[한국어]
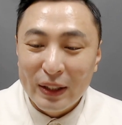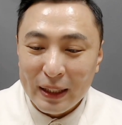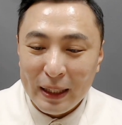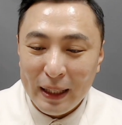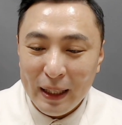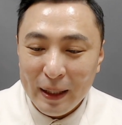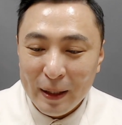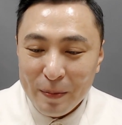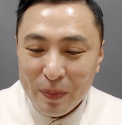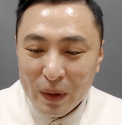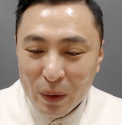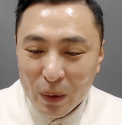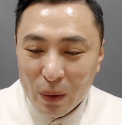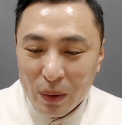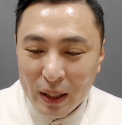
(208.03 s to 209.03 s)
예,
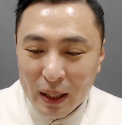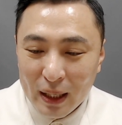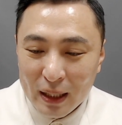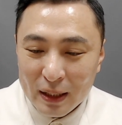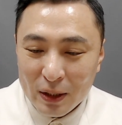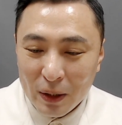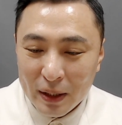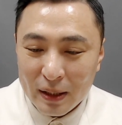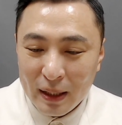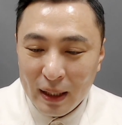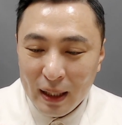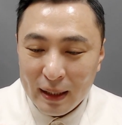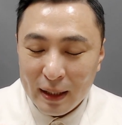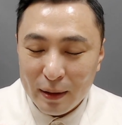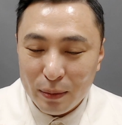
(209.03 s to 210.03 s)
그렇게 처리를
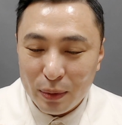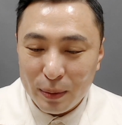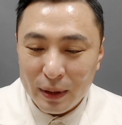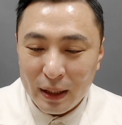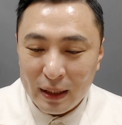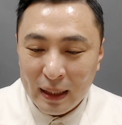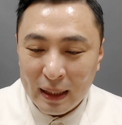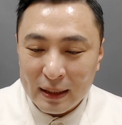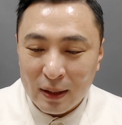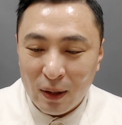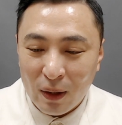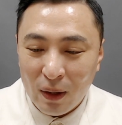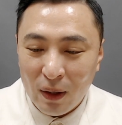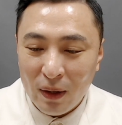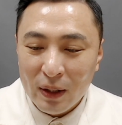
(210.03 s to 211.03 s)
해야 되는 부분이 있다는
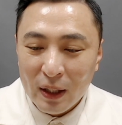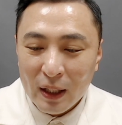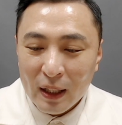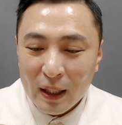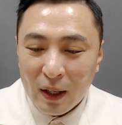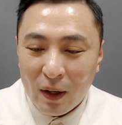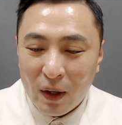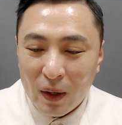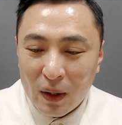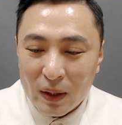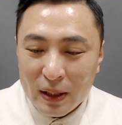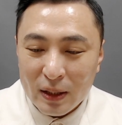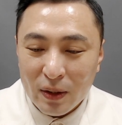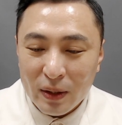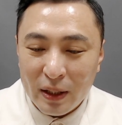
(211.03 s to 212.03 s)
거 어,
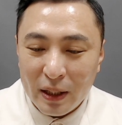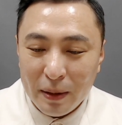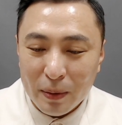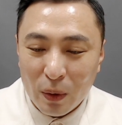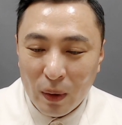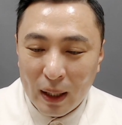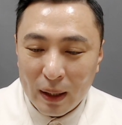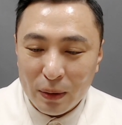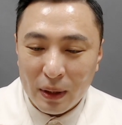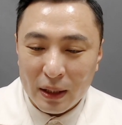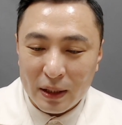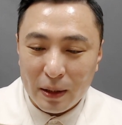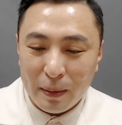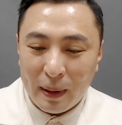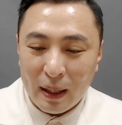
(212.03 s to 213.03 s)
실전 팁 꼭 알고
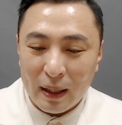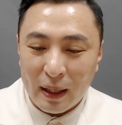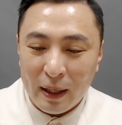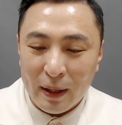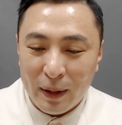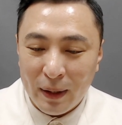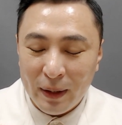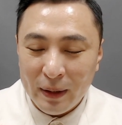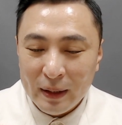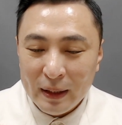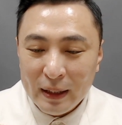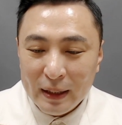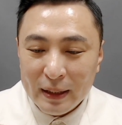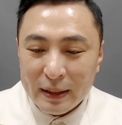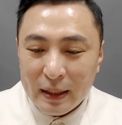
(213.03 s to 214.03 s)
가시기 바랄게요.
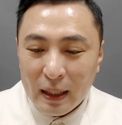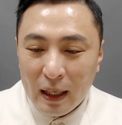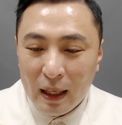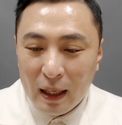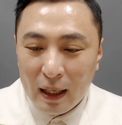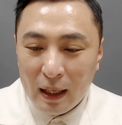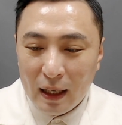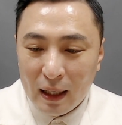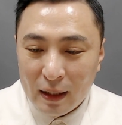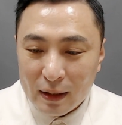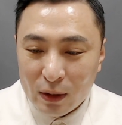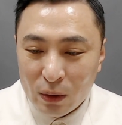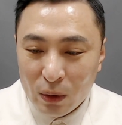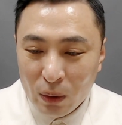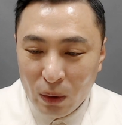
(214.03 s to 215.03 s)
자,
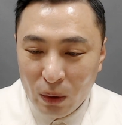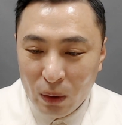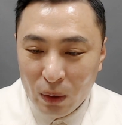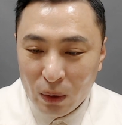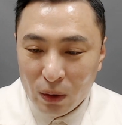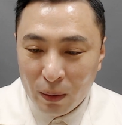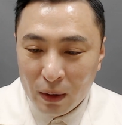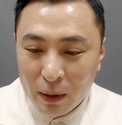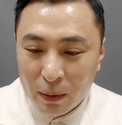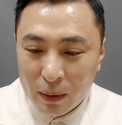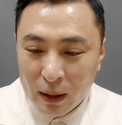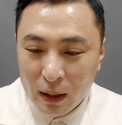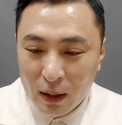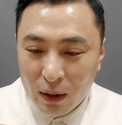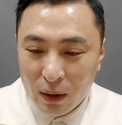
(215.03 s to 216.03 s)
또 넘어가
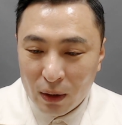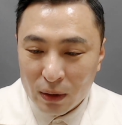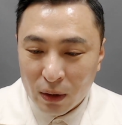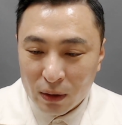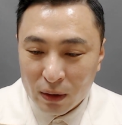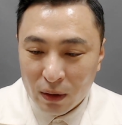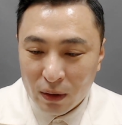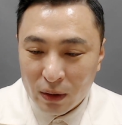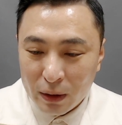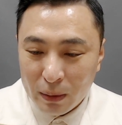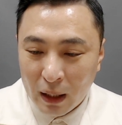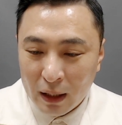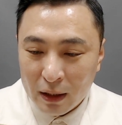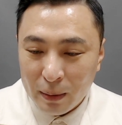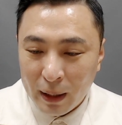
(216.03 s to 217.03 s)
볼까요? 정영원님
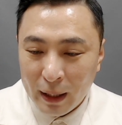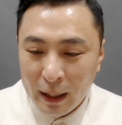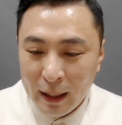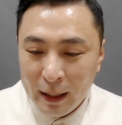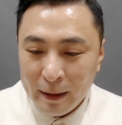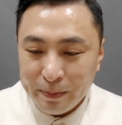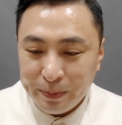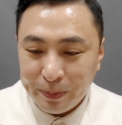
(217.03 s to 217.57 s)
다음에